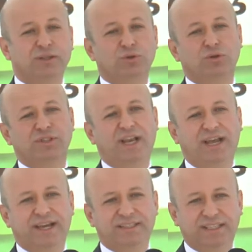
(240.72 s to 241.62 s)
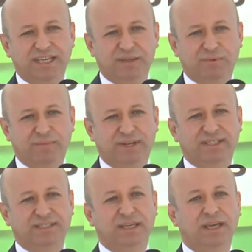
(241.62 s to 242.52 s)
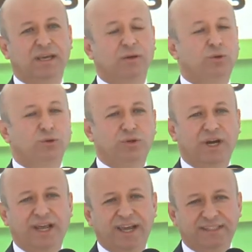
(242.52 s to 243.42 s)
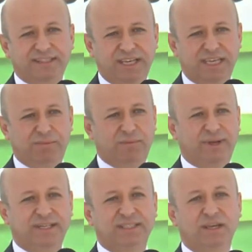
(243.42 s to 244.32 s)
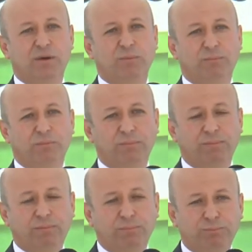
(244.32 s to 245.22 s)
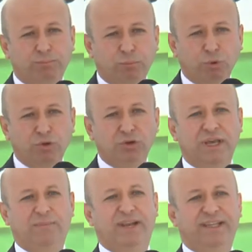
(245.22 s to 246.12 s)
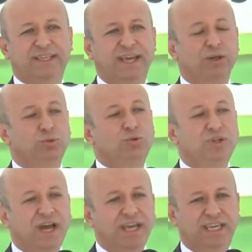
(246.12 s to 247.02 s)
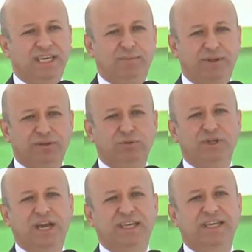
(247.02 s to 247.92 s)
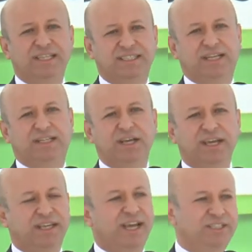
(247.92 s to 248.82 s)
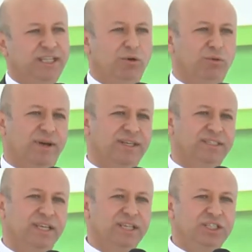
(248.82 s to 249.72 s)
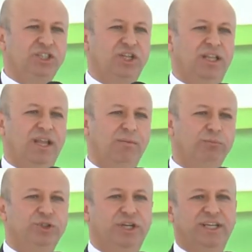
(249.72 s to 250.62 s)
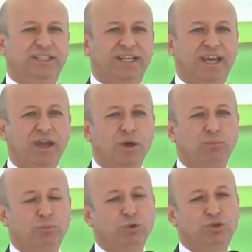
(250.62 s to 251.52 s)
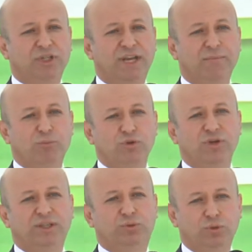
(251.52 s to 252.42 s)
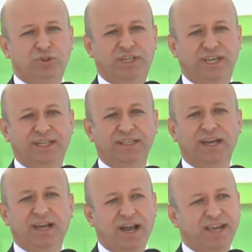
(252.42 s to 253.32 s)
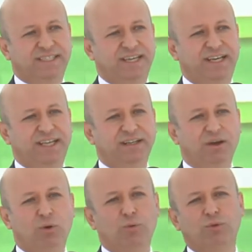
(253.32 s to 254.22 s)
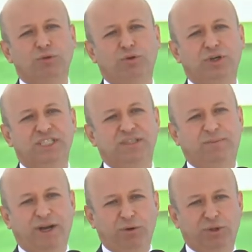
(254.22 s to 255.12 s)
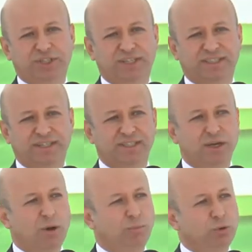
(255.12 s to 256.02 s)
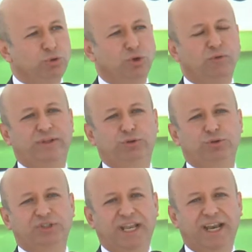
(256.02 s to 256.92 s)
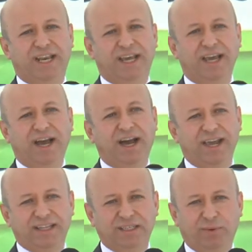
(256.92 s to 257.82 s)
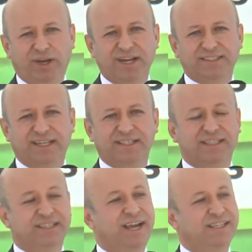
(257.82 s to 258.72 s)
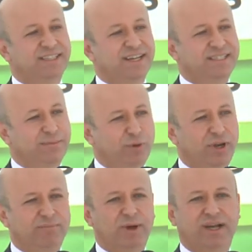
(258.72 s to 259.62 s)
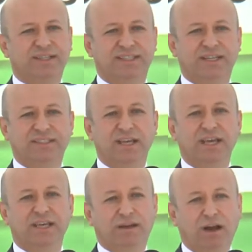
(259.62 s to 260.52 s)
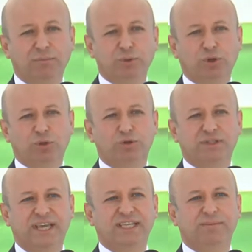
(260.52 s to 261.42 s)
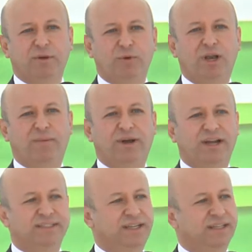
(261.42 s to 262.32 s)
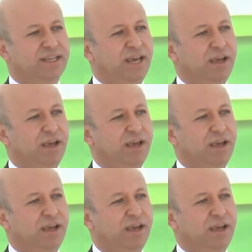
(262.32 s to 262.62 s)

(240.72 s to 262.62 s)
sosyal hayatı da iyi bilmeniz, kültürel hayatı da iyi bilmeniz, bununla birlikte dünyayı iyi bilir, dünyayı iyi tanır gençler olmanız inşallah bu şekilde güçlenen, büyüyen Türkiye'nin, Kayseri'nin umudu, istikbali olacaksınız. Bu duygu ve düşüncelerle hayata bakarsanız, derslerinize böyle bakarsanız, almış olduğunuz eğitime böyle bakarsanız,